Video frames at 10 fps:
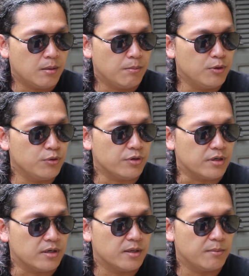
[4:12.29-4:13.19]

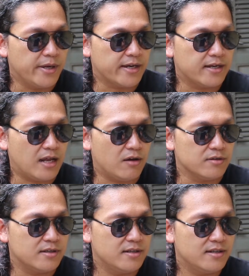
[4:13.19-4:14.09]
blur
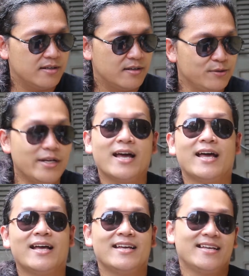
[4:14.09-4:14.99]
background. Udah
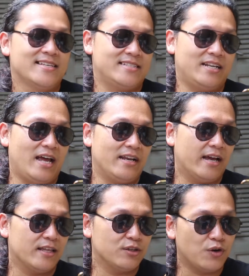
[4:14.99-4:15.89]

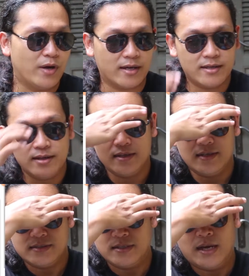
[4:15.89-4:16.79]
sederhana gitu doang.
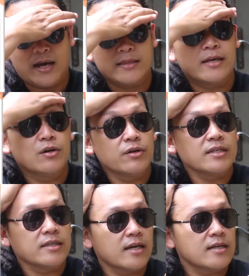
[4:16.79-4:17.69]
Nah
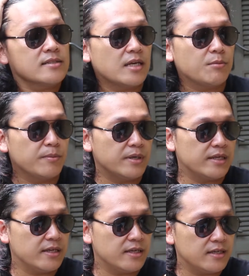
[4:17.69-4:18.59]
kategorinya saya
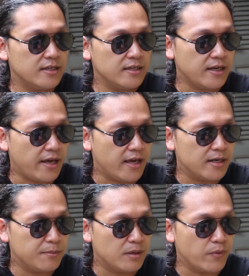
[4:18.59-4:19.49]
memilih
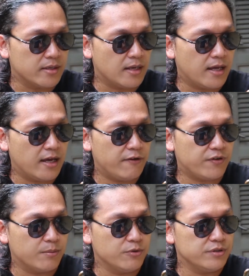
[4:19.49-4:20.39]
animal
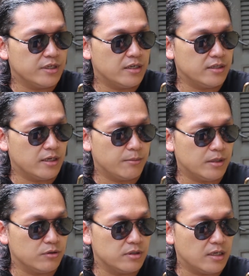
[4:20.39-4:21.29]
wildlife, kemudian yang
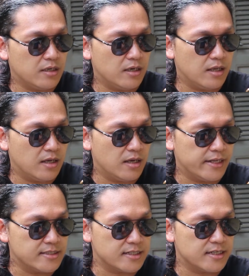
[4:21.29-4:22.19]
berikutnya adalah
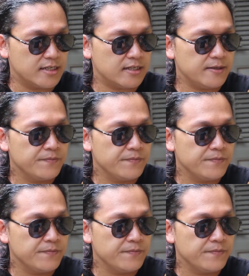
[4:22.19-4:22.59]
nature